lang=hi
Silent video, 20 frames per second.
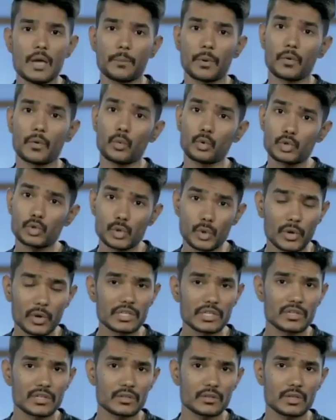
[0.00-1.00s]
उस
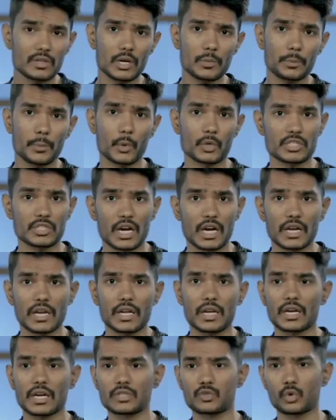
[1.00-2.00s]
लोकेशन तक पहुँचाने
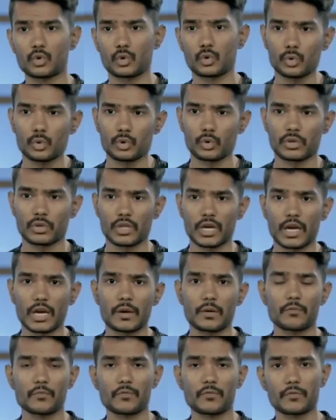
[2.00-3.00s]
का जो रूट होता है
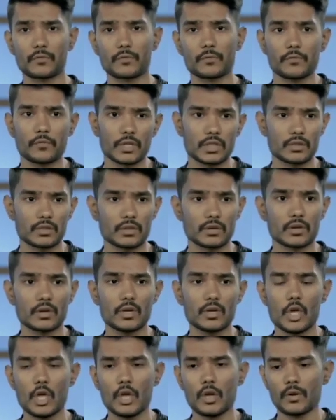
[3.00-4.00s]
विथ
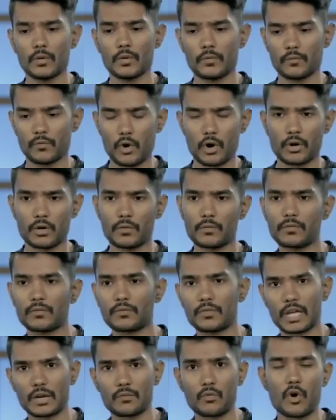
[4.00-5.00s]

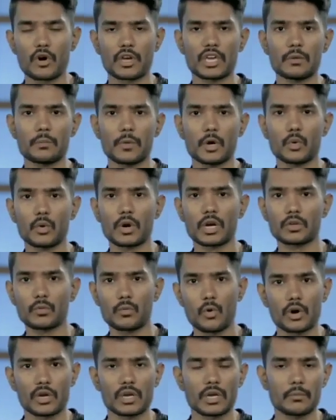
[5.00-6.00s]
लाइक वॉकिंग में होगा तो
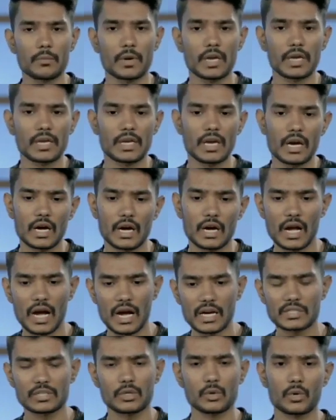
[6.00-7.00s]
वॉकिंग में या कार
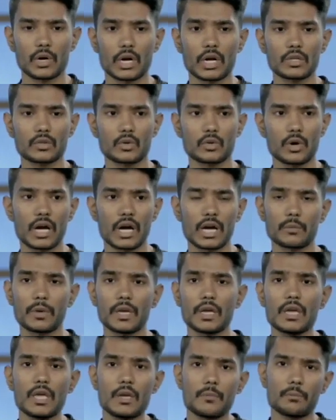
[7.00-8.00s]
से होगा तो कार में
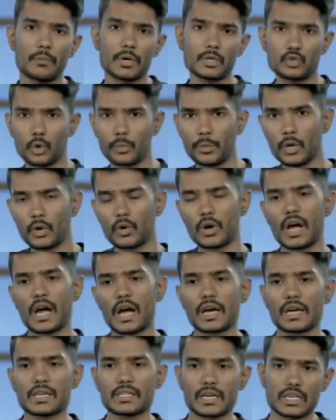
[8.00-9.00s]
बट जो भी होगा
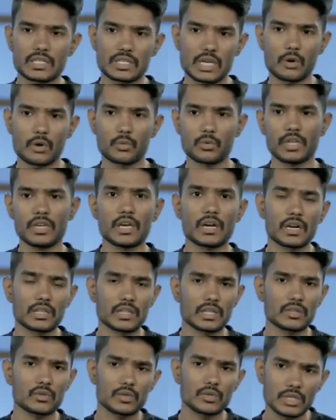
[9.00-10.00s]
आगे जाके स्काउटिंग ये करता है
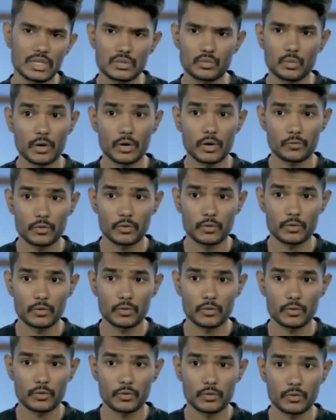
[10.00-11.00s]
तो ही इज़ वन ऑफ द मोस्ट
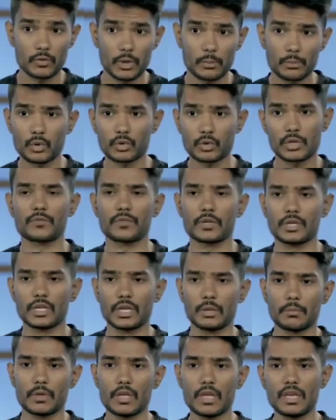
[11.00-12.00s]
इंपॉर्टेंट प्लेयर ऑफ द
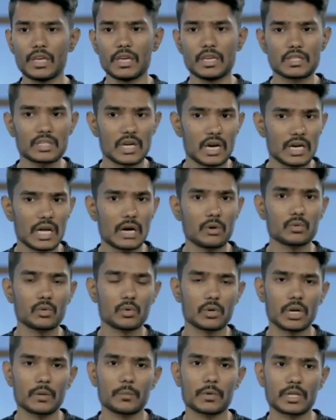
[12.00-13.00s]
टीम इसका डाउन
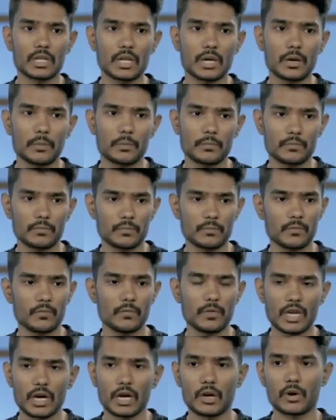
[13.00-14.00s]
होना मतलब
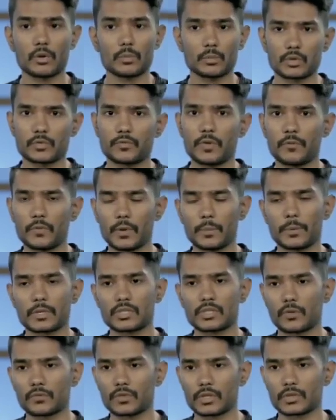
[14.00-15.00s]
वी आर ऑलमोस्ट फिफ्टी
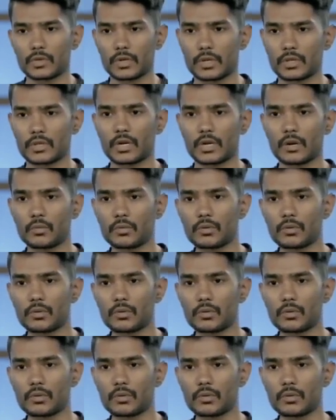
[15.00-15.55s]
परसेंट ऑफ द स्ट्रेंथ ना